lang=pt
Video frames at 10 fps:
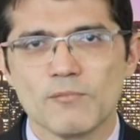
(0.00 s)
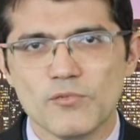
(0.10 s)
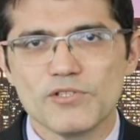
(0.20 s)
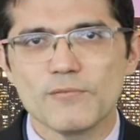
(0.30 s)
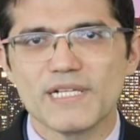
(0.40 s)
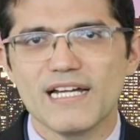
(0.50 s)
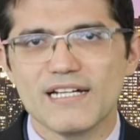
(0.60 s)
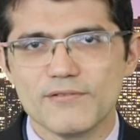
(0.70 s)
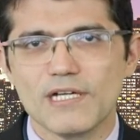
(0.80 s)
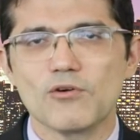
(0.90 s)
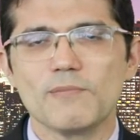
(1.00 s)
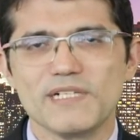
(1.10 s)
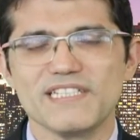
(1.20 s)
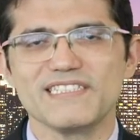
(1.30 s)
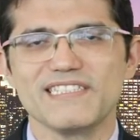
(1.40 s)
Muito obrigado e
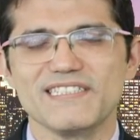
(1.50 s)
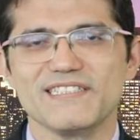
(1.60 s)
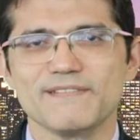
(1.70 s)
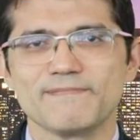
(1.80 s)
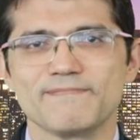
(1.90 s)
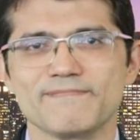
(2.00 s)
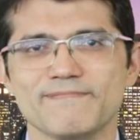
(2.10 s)
acompanhe a gente.